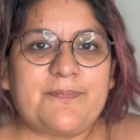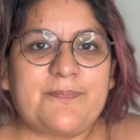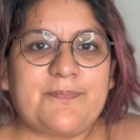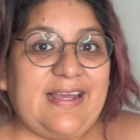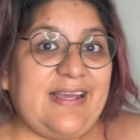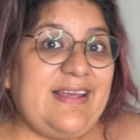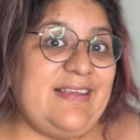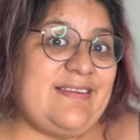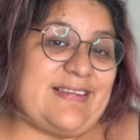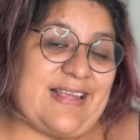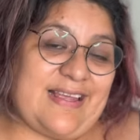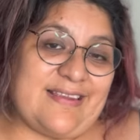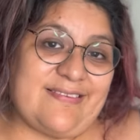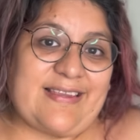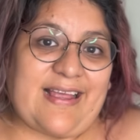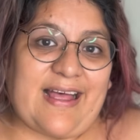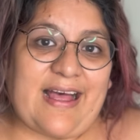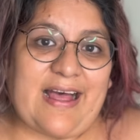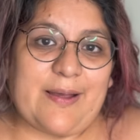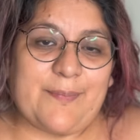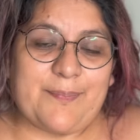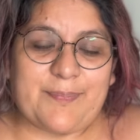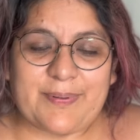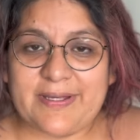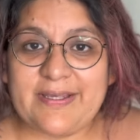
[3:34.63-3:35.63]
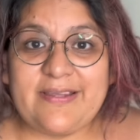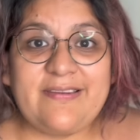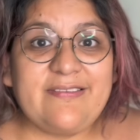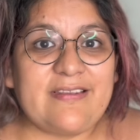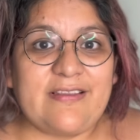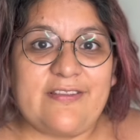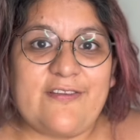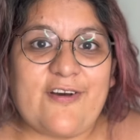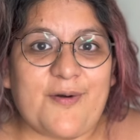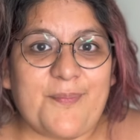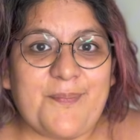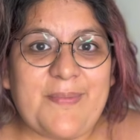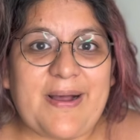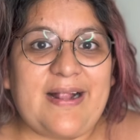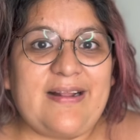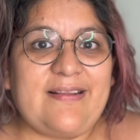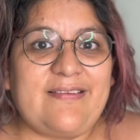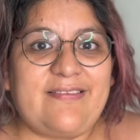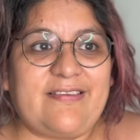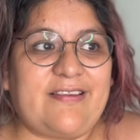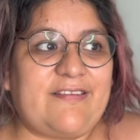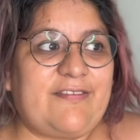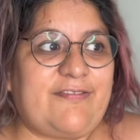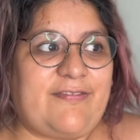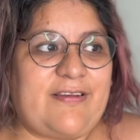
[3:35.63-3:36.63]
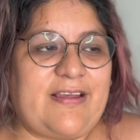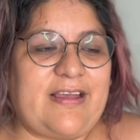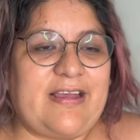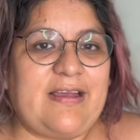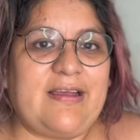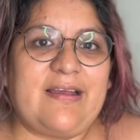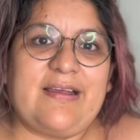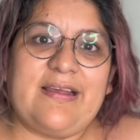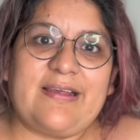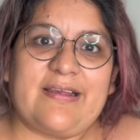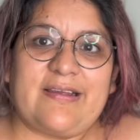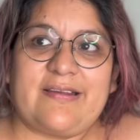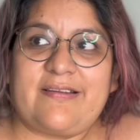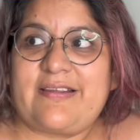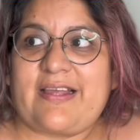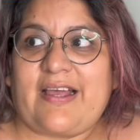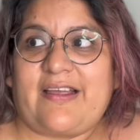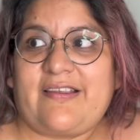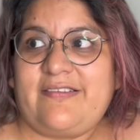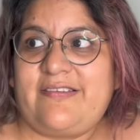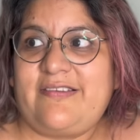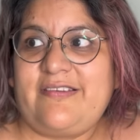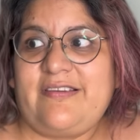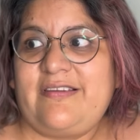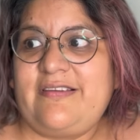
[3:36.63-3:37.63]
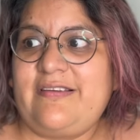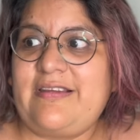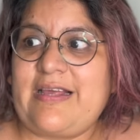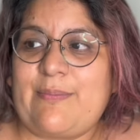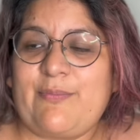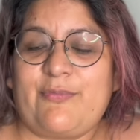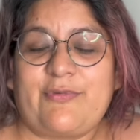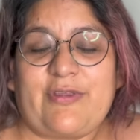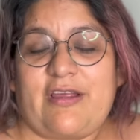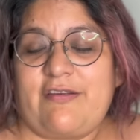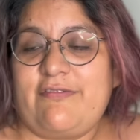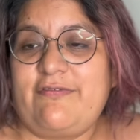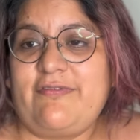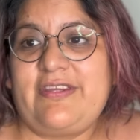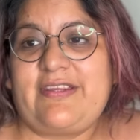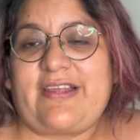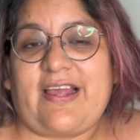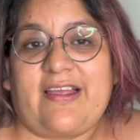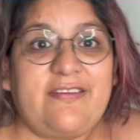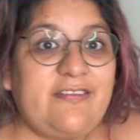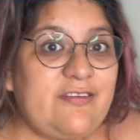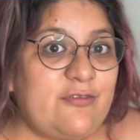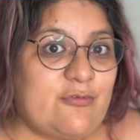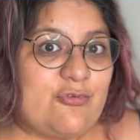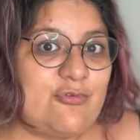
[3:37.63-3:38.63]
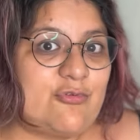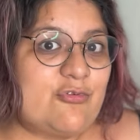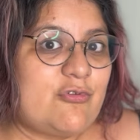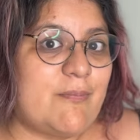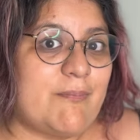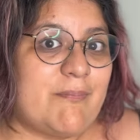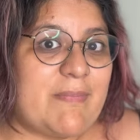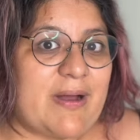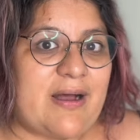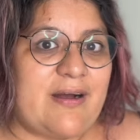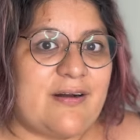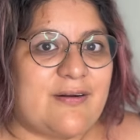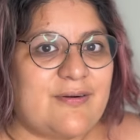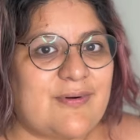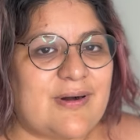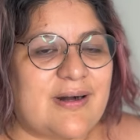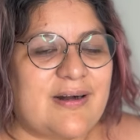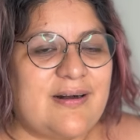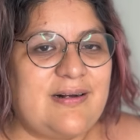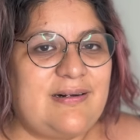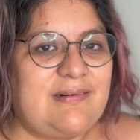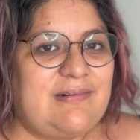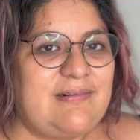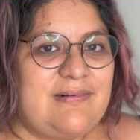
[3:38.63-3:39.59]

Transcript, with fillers: Et ça, ça a un prix, c'est normal, c'est fait quasi, à mon avis, quasi toujours main, quoi.